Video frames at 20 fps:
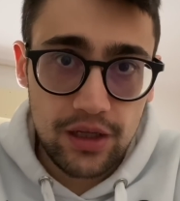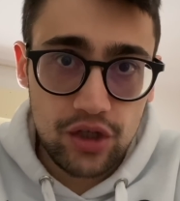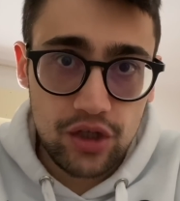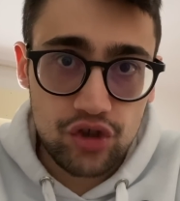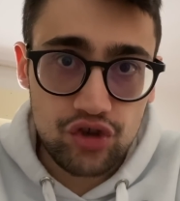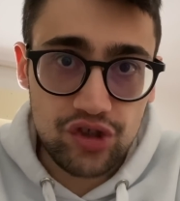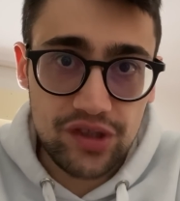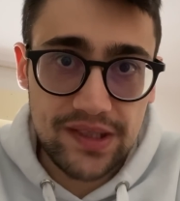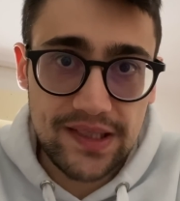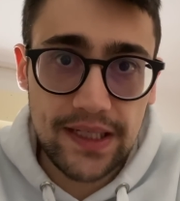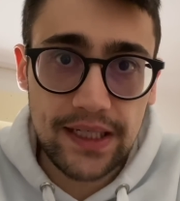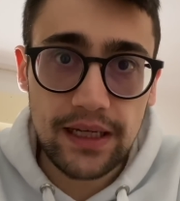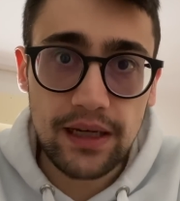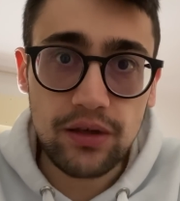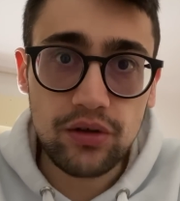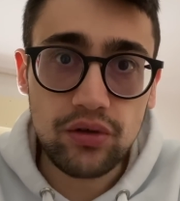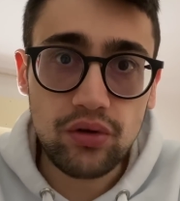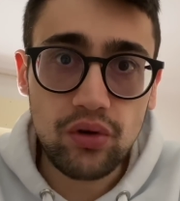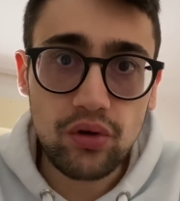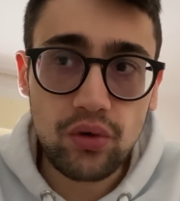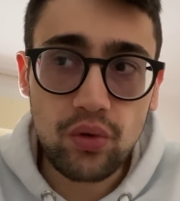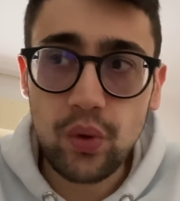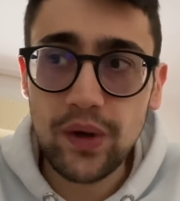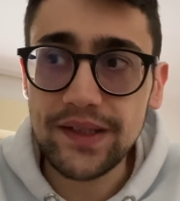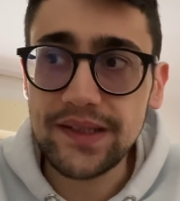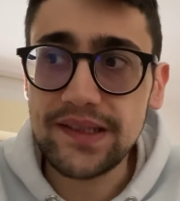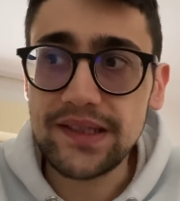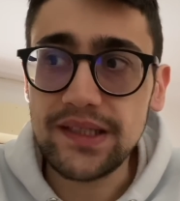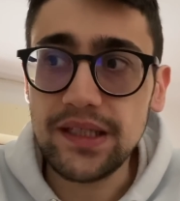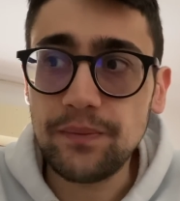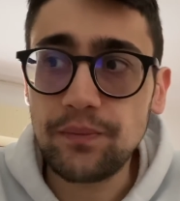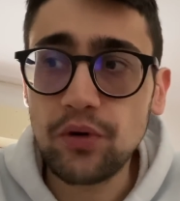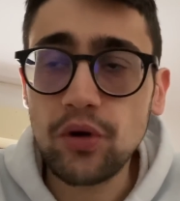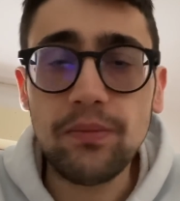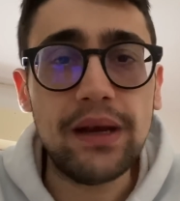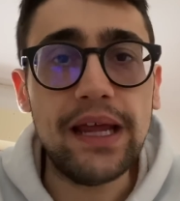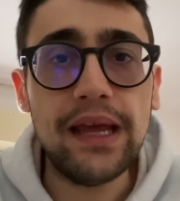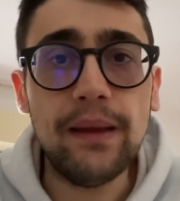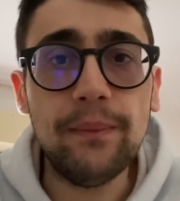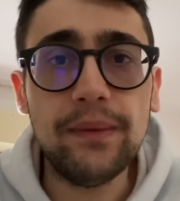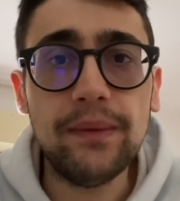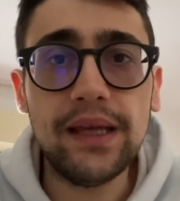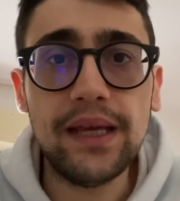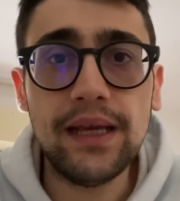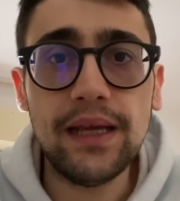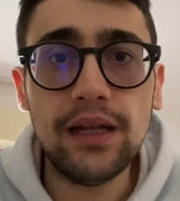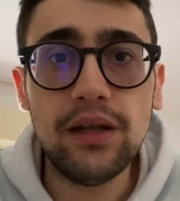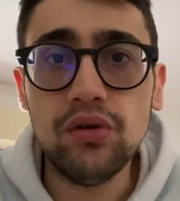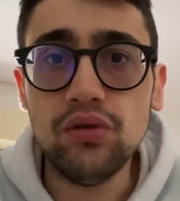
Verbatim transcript: ci siano questi problemi